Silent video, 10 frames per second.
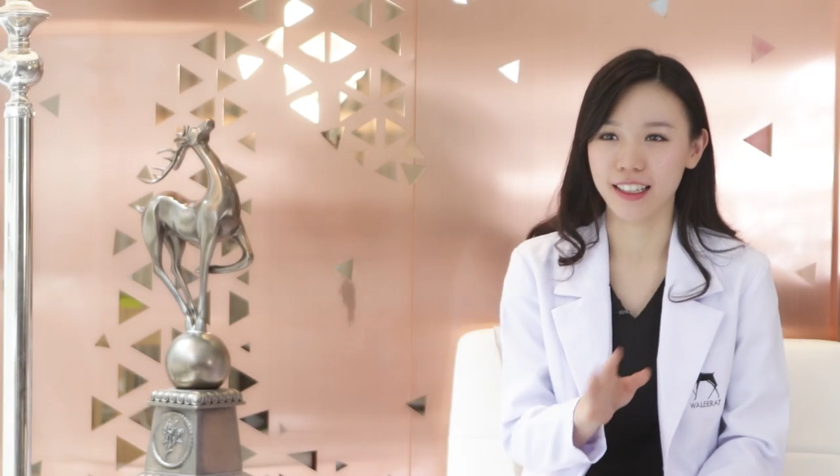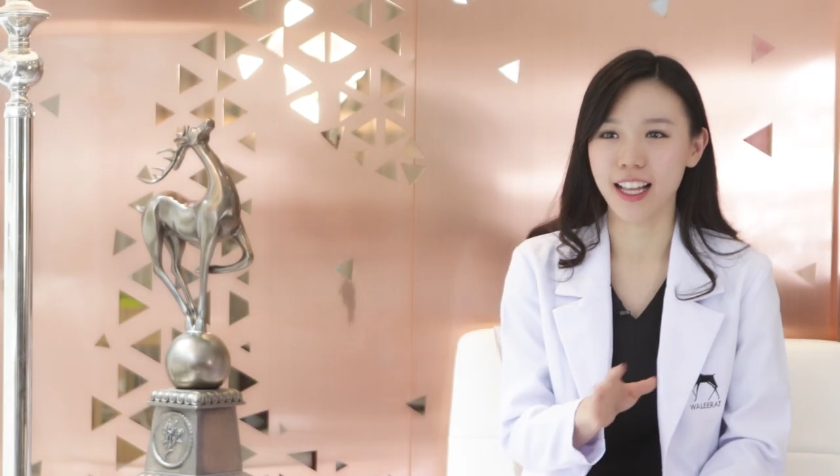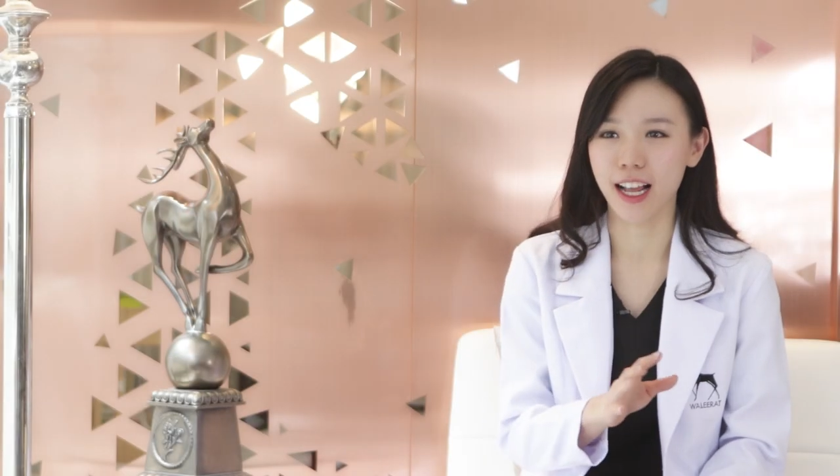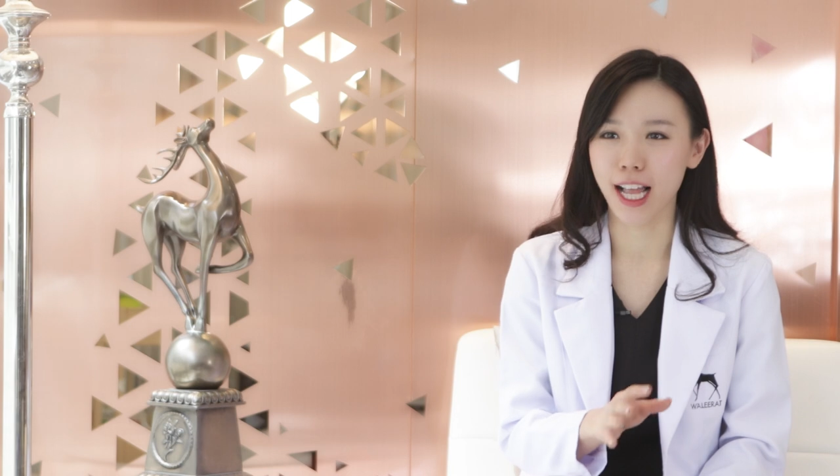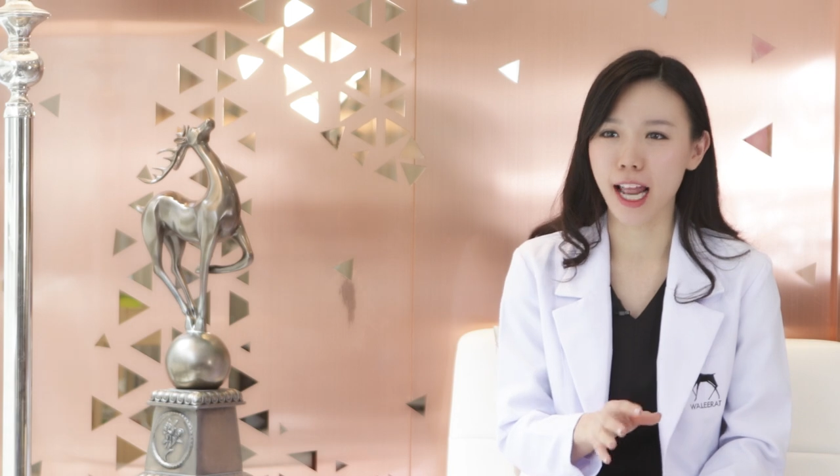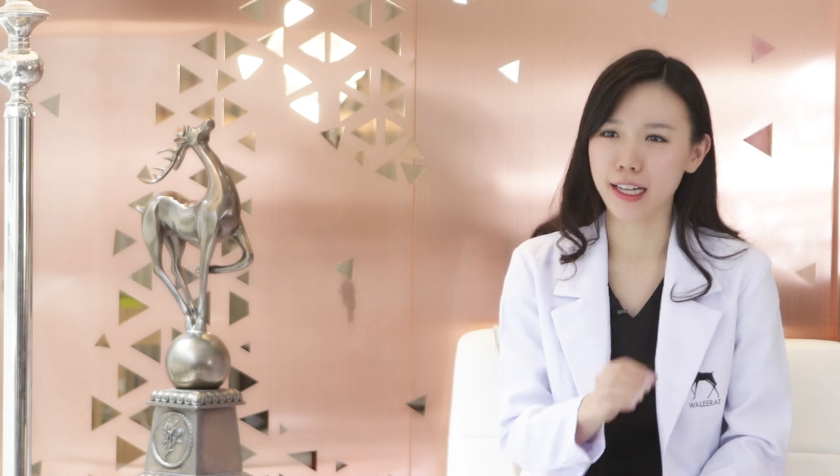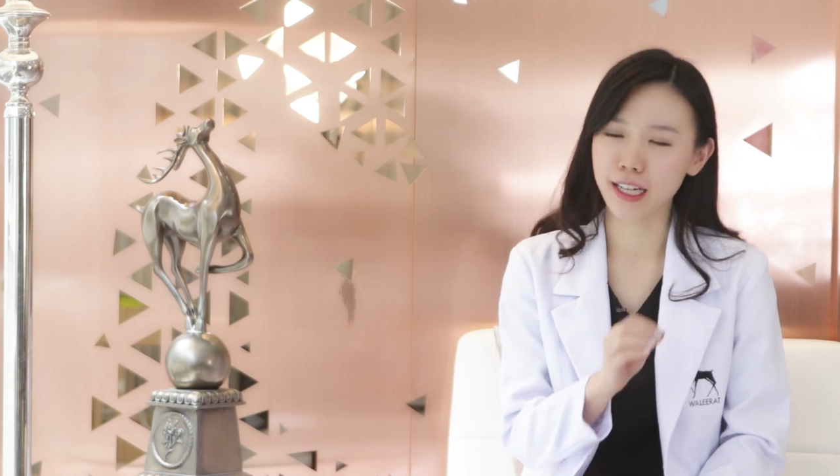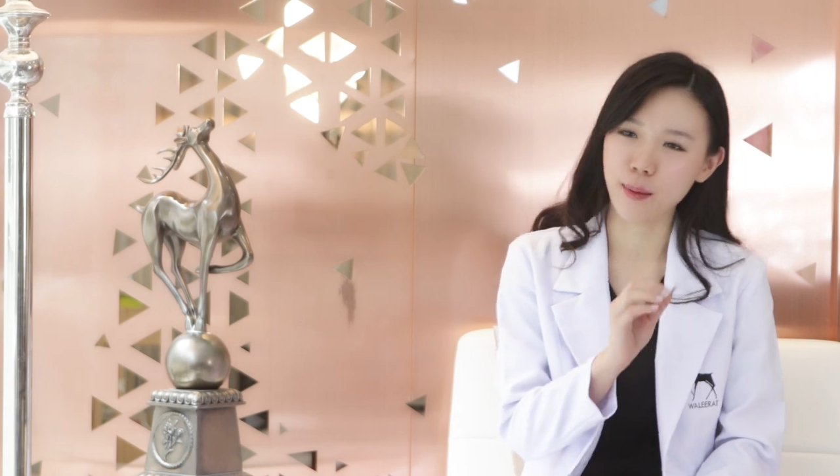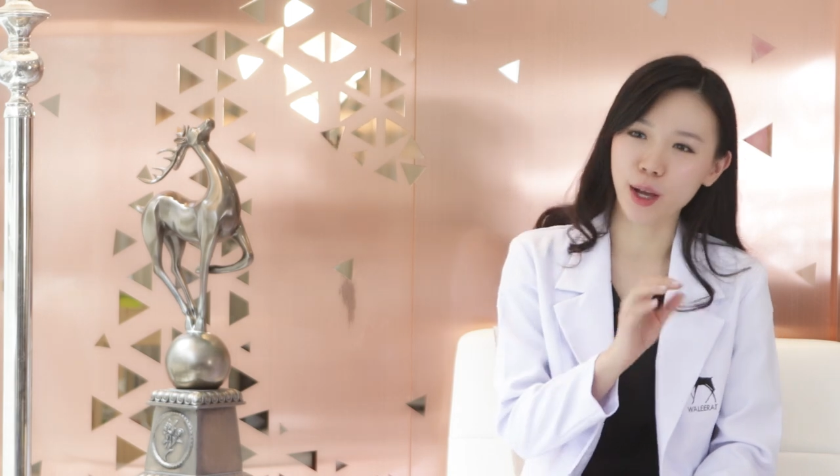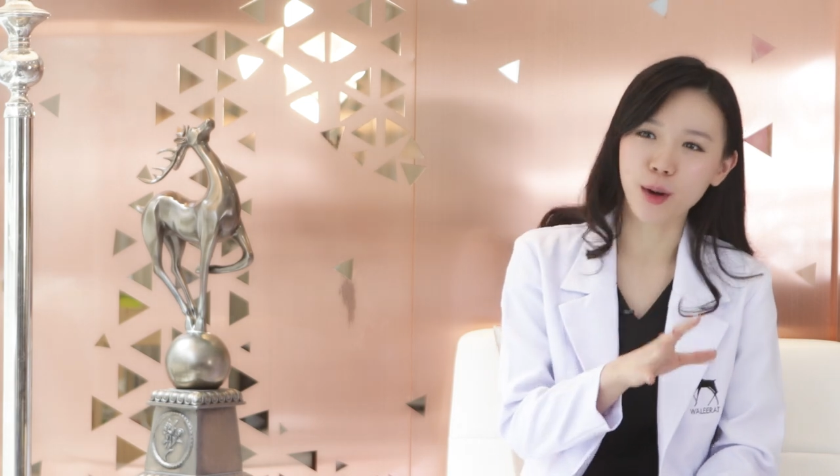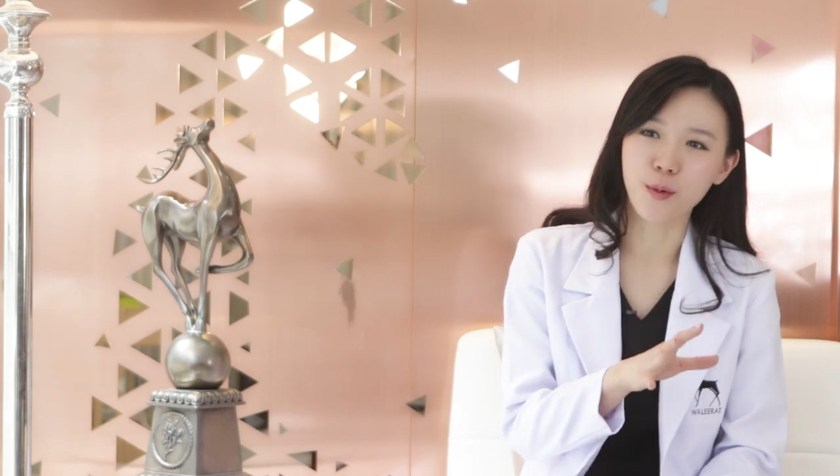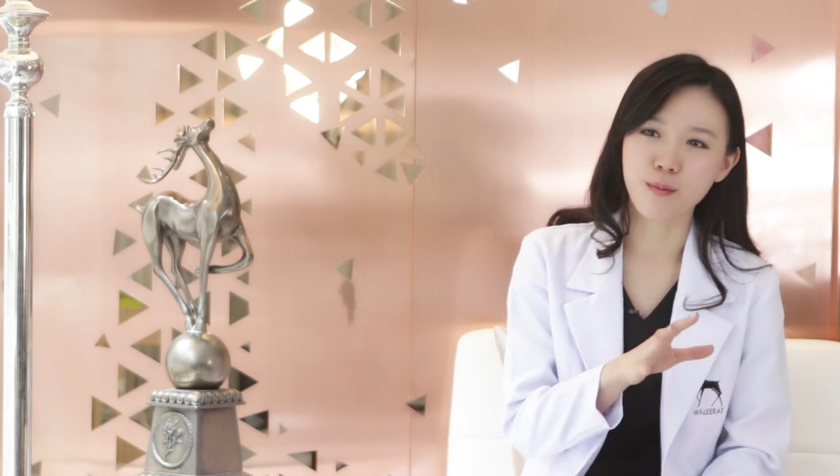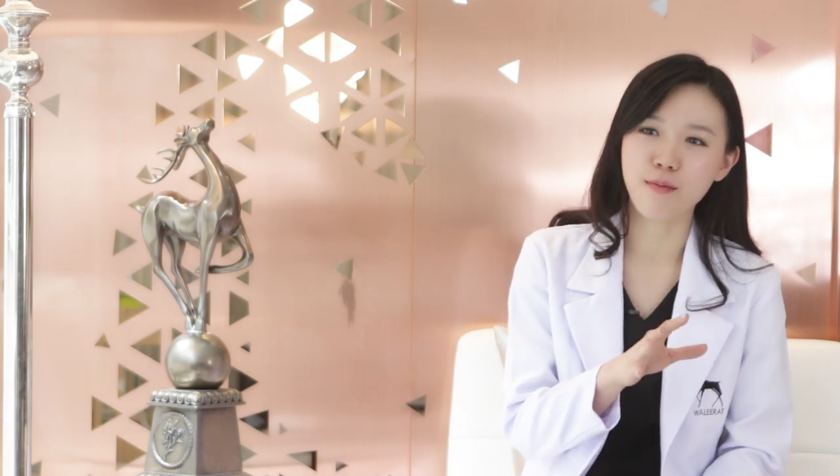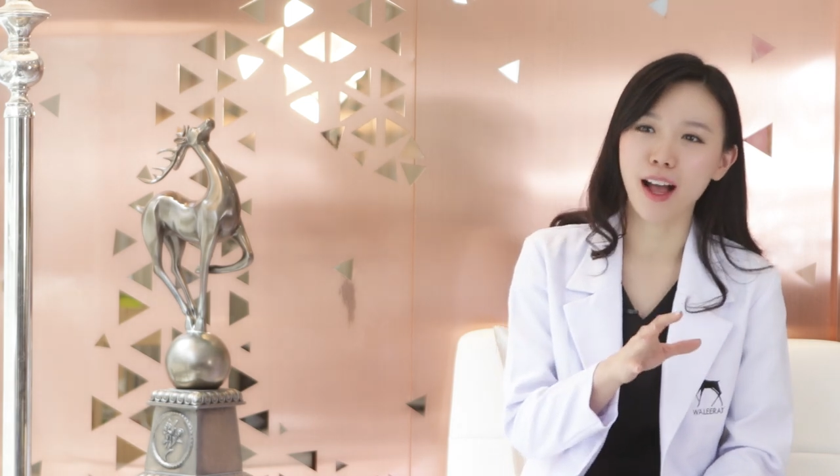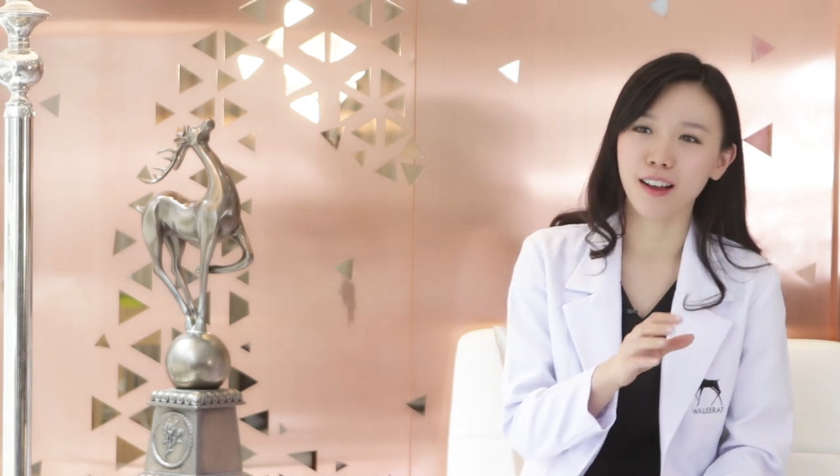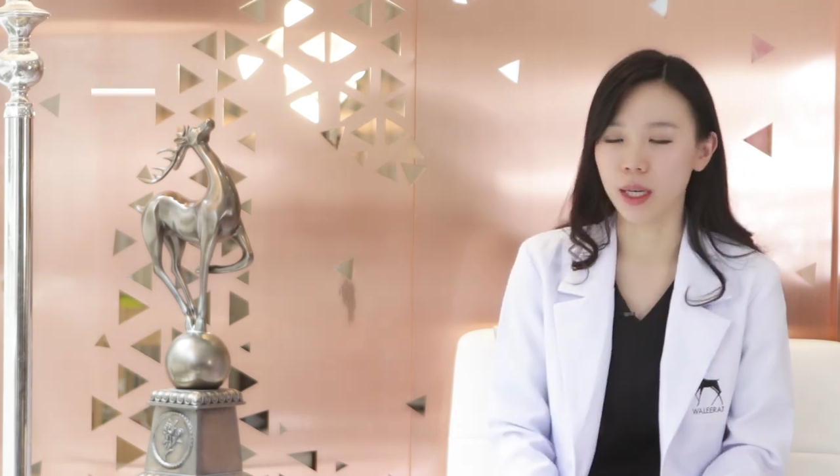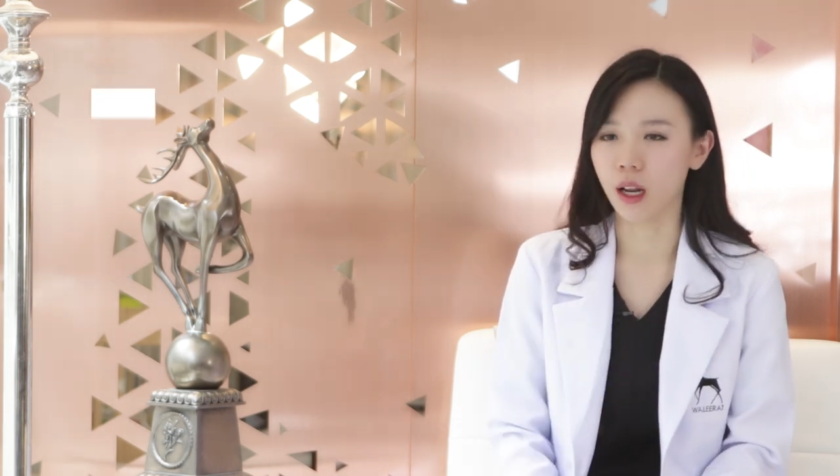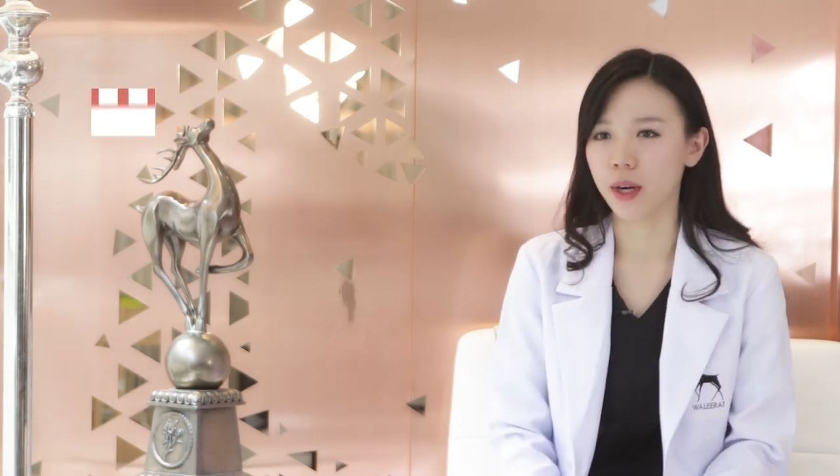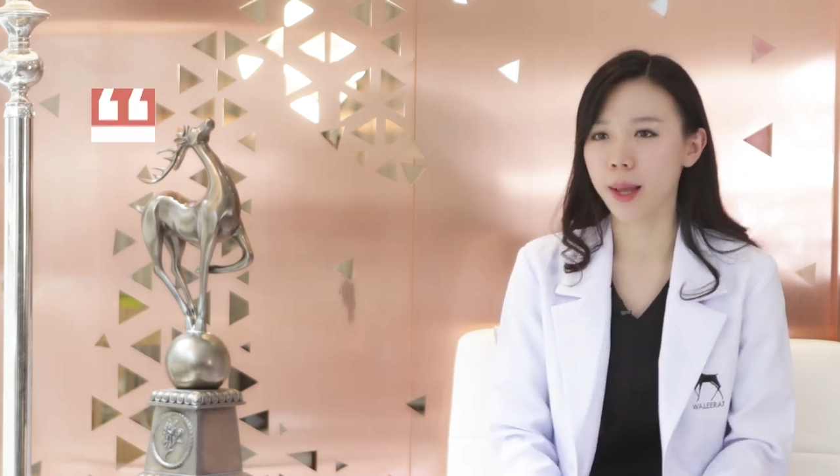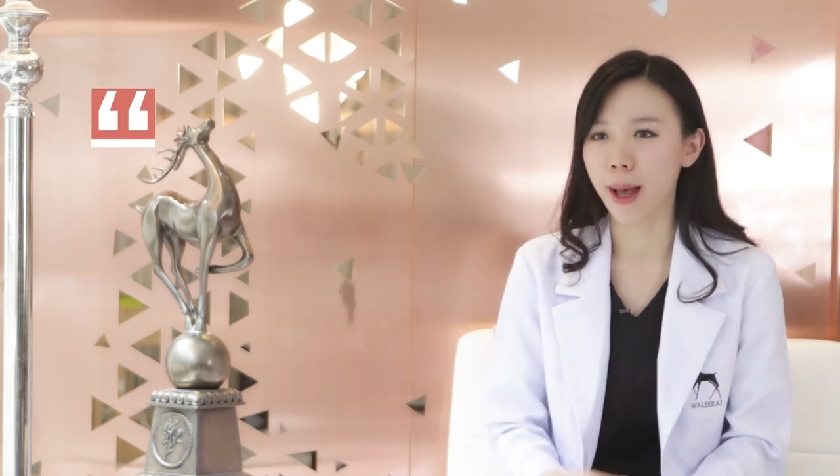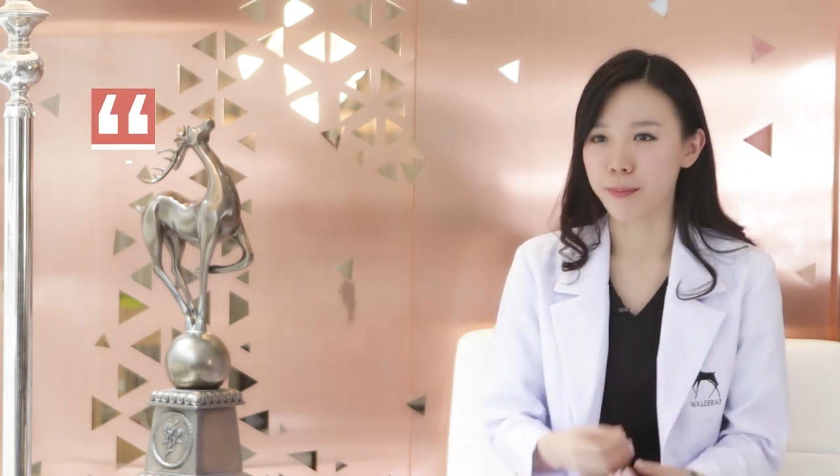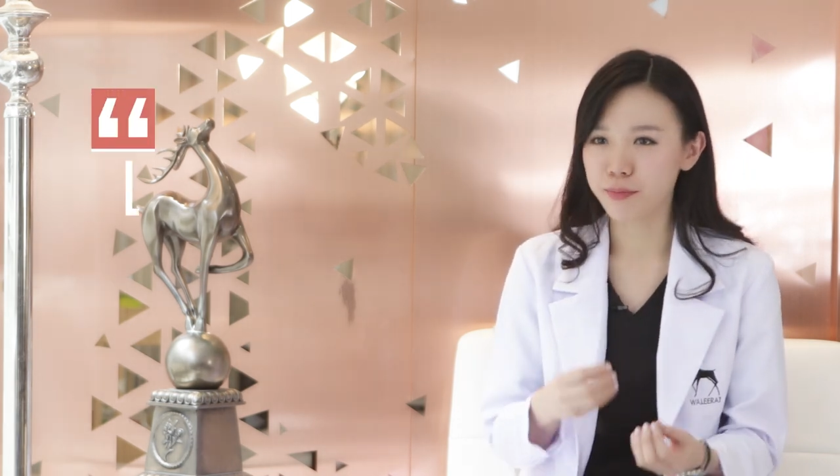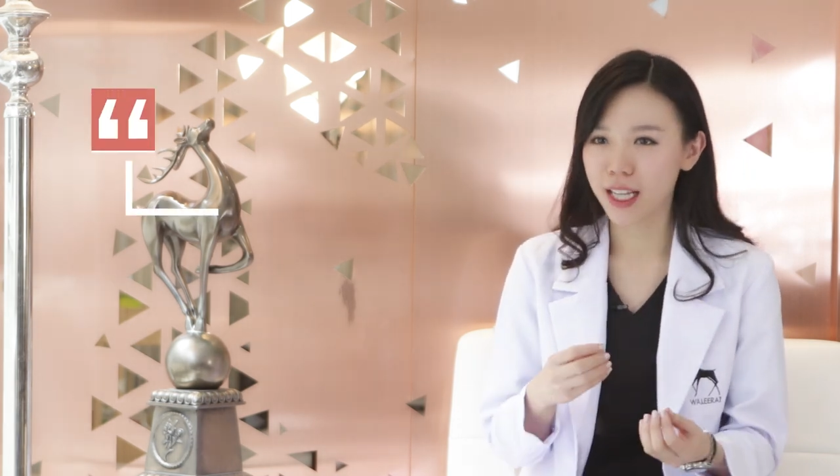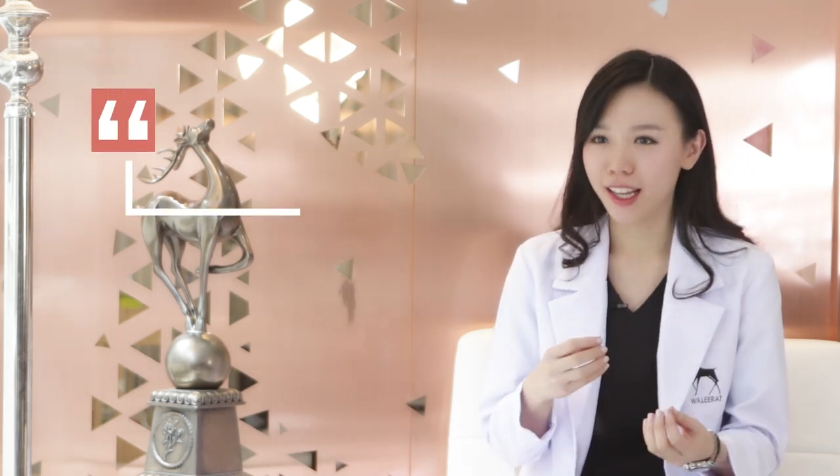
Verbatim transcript: งจากการทำขนมปังเหมือนเราได้แบบ